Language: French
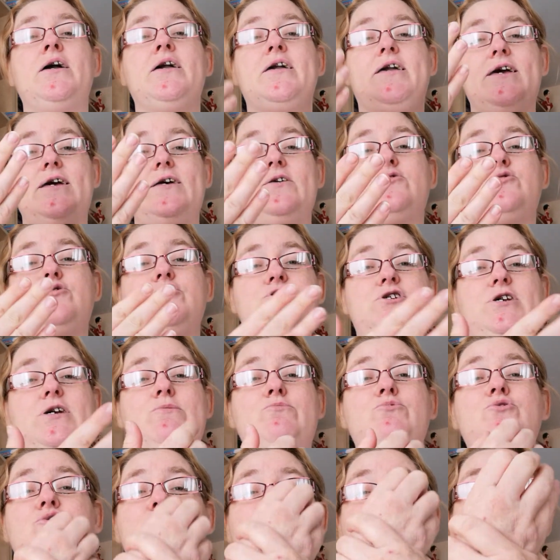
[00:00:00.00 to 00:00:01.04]
qu'est-ce que
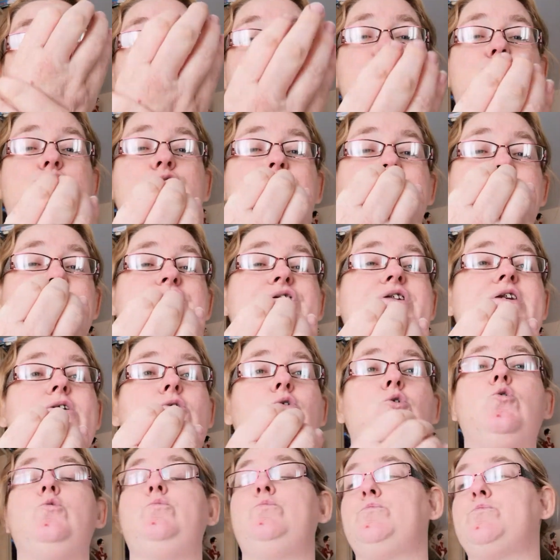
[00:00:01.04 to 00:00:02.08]
j'aime dans un jeu
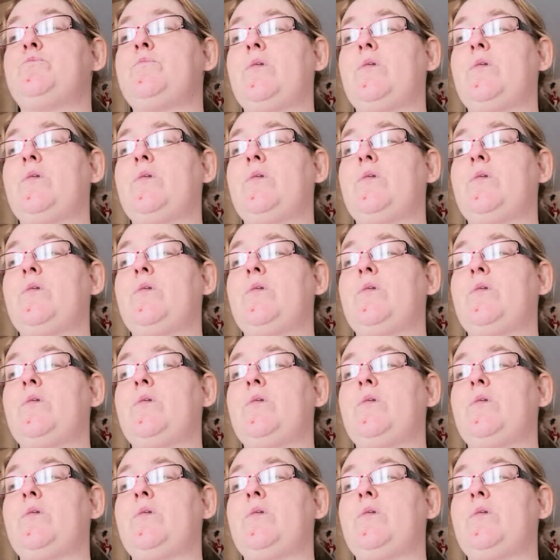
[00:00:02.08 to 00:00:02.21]
vidéo.